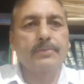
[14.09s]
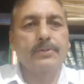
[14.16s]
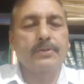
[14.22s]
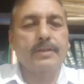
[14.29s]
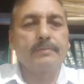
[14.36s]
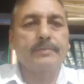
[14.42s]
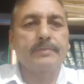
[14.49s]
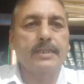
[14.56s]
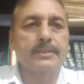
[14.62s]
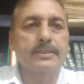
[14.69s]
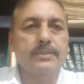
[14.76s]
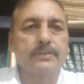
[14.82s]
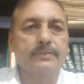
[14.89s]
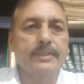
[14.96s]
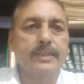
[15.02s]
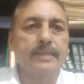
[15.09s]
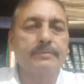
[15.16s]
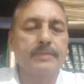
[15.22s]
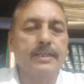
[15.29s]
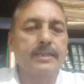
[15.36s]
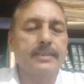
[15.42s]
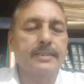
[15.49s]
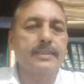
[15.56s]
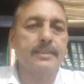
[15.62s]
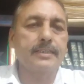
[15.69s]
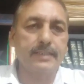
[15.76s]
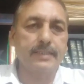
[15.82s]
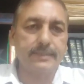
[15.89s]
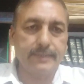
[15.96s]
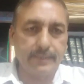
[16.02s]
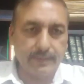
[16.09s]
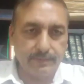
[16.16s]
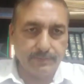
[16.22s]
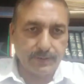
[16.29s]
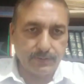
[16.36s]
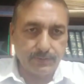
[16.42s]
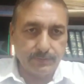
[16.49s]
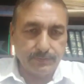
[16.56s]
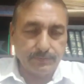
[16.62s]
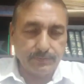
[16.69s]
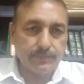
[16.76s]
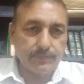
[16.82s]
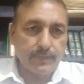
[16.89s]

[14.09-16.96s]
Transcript: प्रोग्राम टाक शोबिद नजीम खां के साथ हाजिर खिदमत हूँ